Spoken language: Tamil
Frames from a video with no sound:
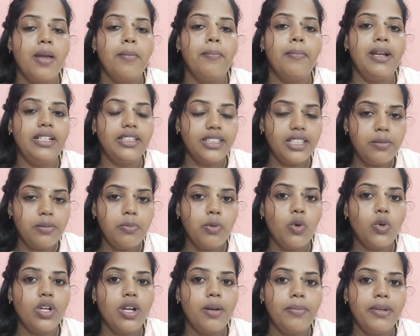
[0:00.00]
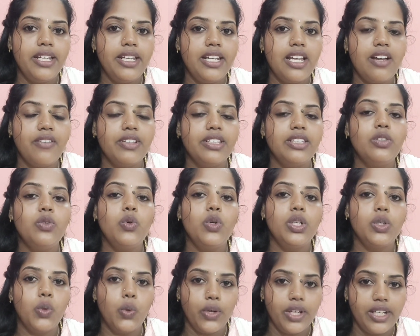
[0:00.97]
மெல்டன் போர் அப்படின்னா வந்து
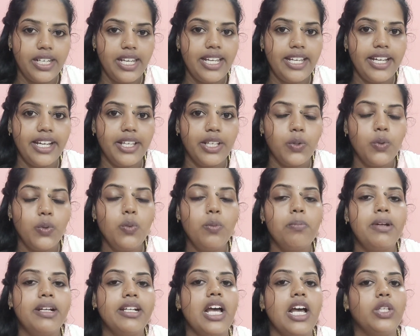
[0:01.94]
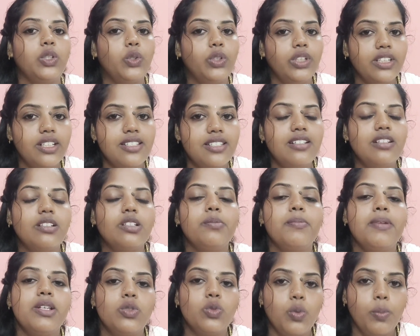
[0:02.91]
உங்களுக்கு உடனே கிடைக்கும் பட் அதோட
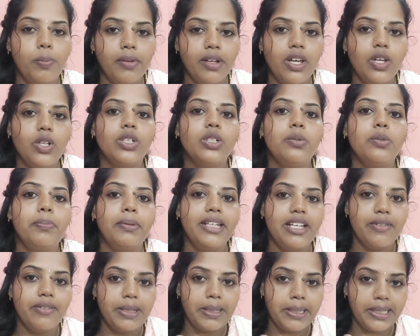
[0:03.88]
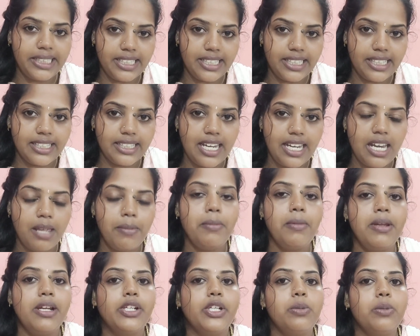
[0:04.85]
ரிசல்ட்டுமே சூப்பராக இருக்கும் இப்போ நீங்கள் வளர்த்துட்டு இருக்கிறது எல்லாமே
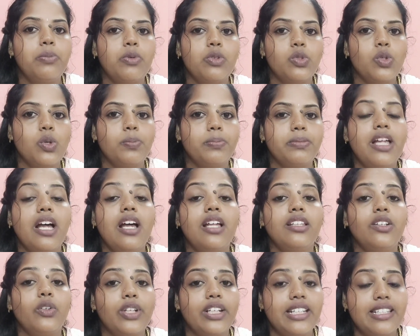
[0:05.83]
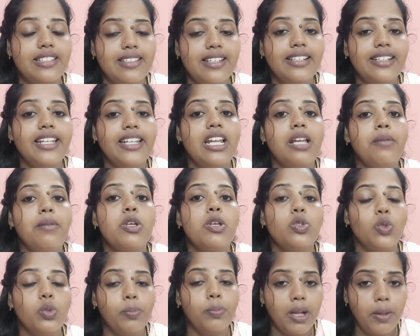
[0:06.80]
மெல்டன் போர் சோப் தான் அதோட ரிசல்ட் எல்லாமே
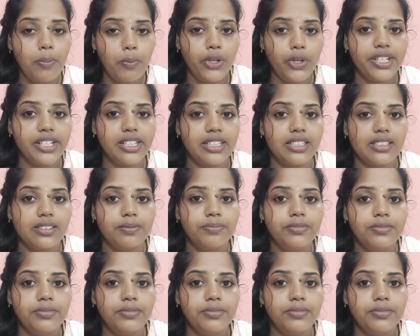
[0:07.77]
சூப்பராக போயிட்டுருக்கு